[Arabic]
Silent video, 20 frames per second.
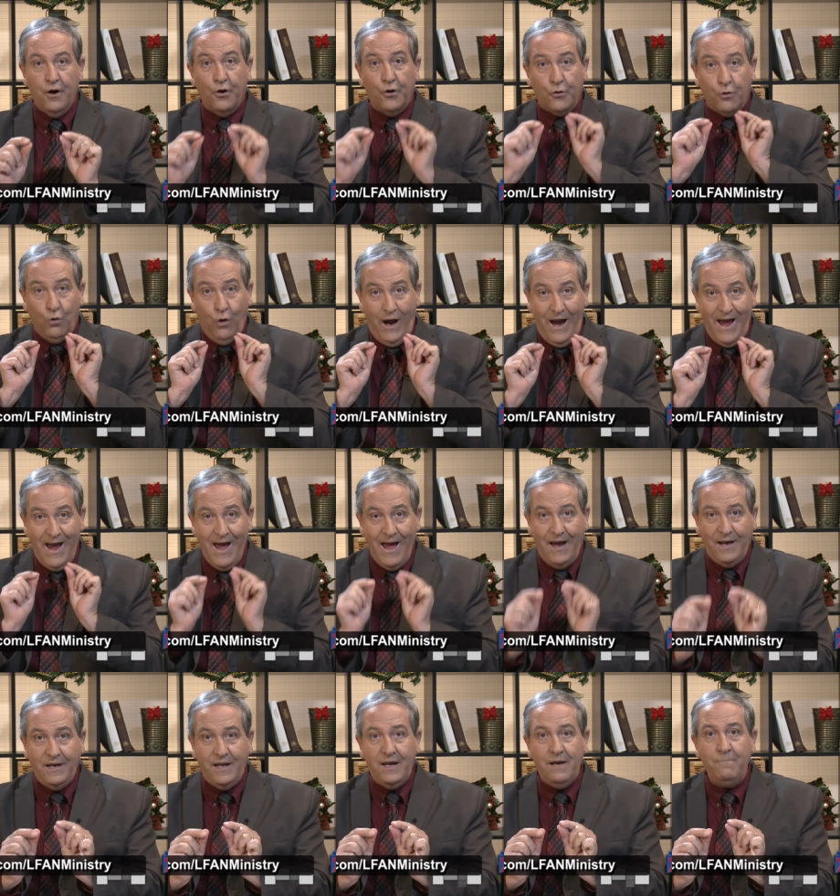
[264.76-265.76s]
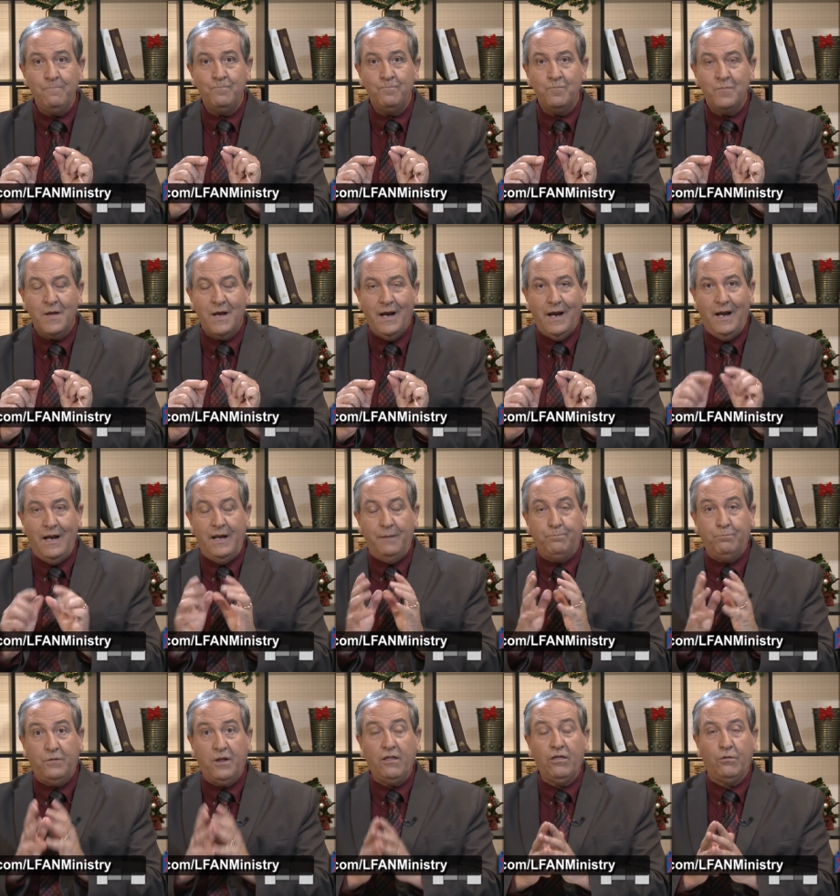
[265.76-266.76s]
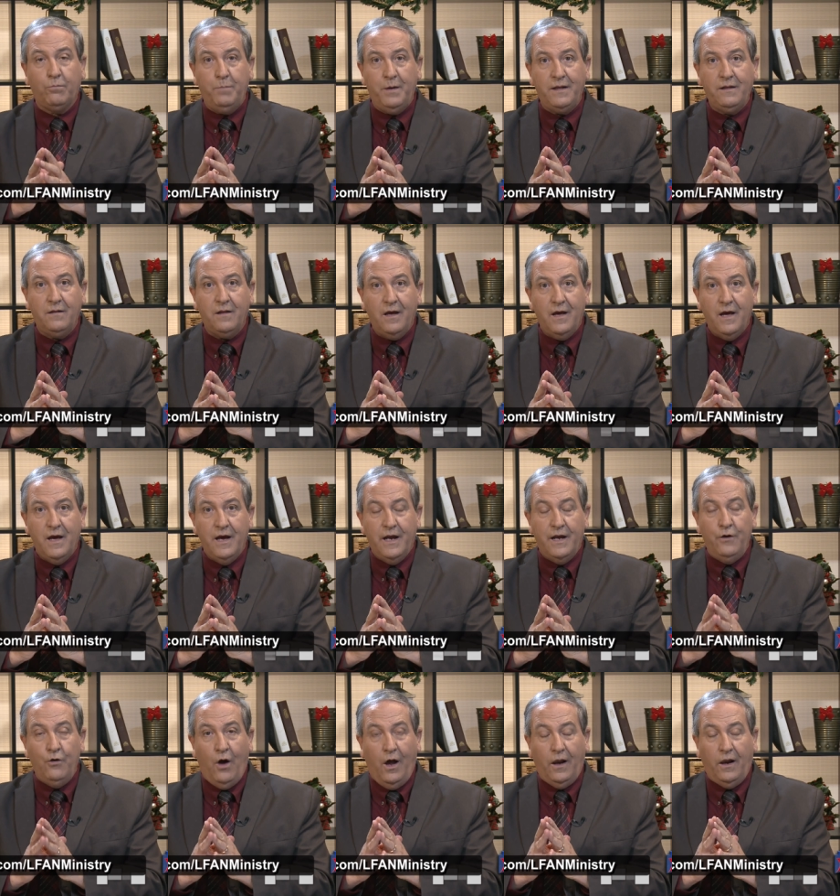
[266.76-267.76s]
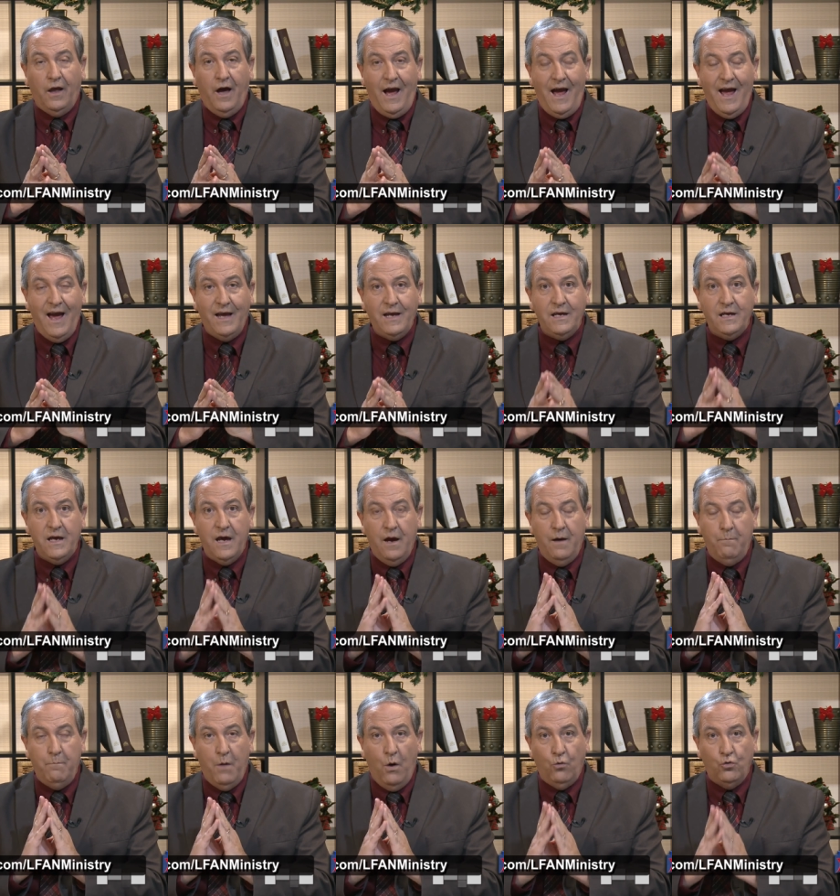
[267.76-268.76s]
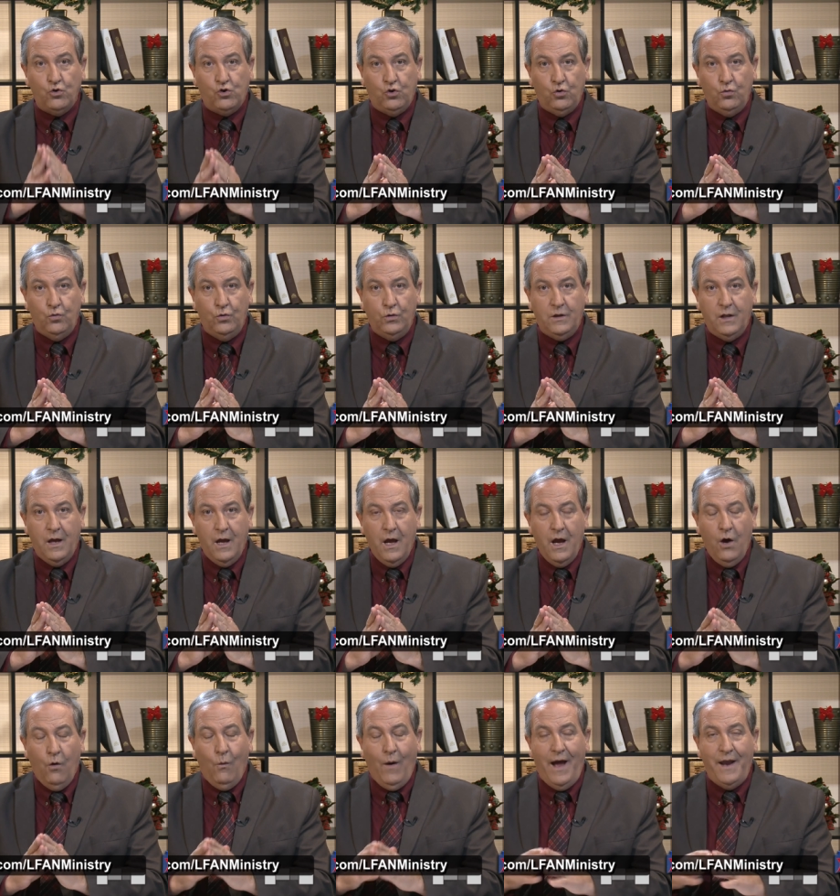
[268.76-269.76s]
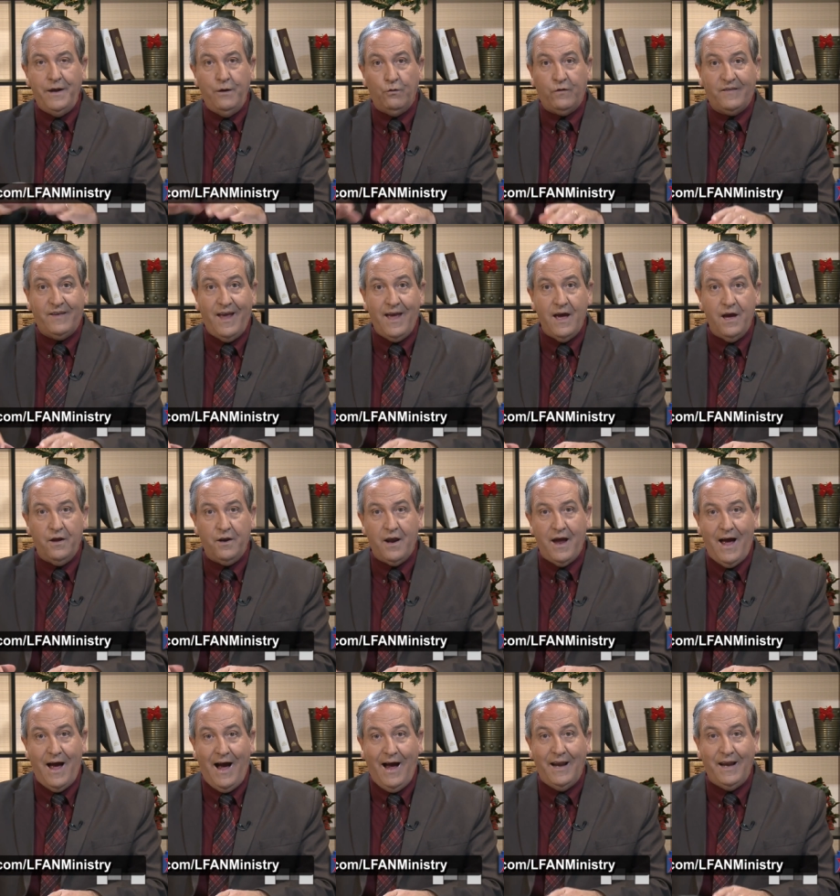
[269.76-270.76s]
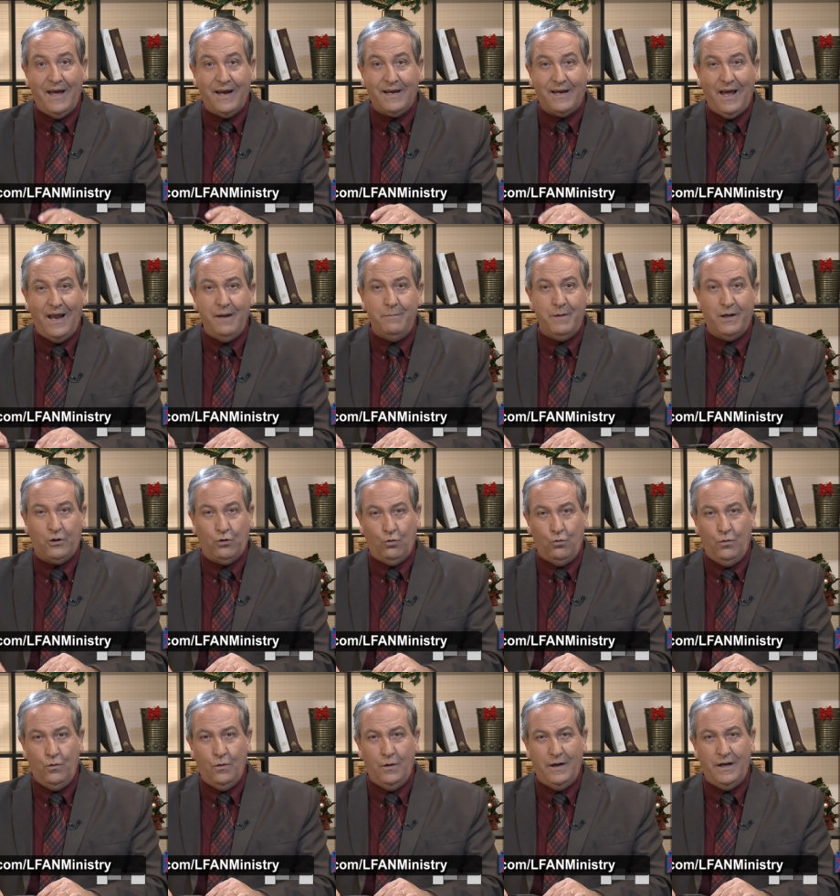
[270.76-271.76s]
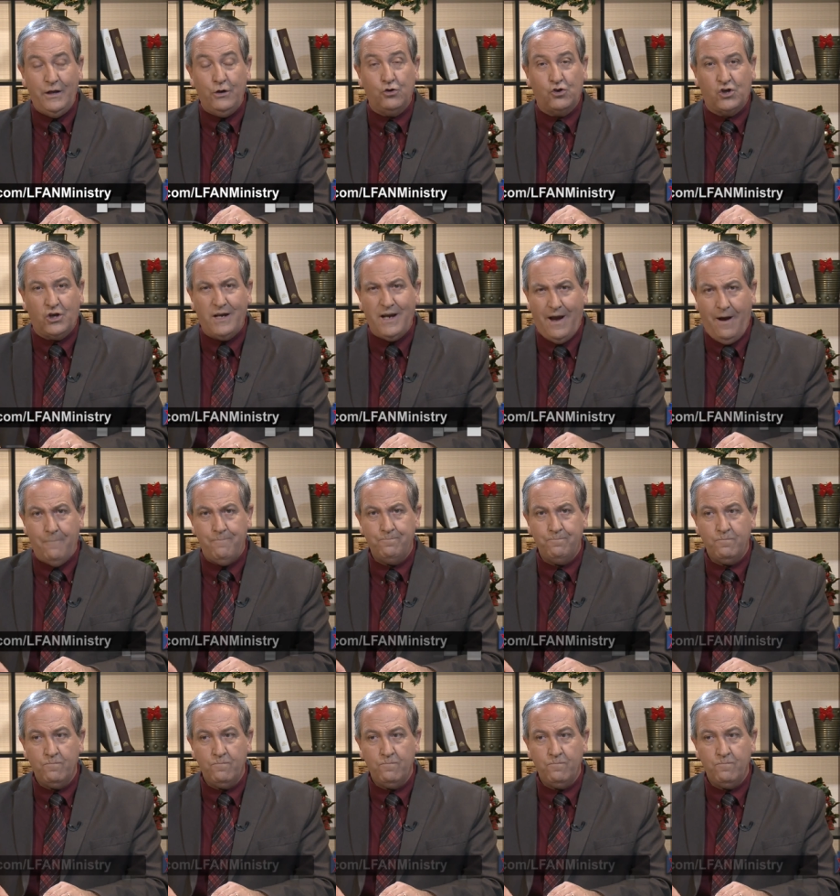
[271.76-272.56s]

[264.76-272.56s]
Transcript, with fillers: روحاني اللي بتثبت انه الله حي موجود وانه ساهر على كلمته ليجريها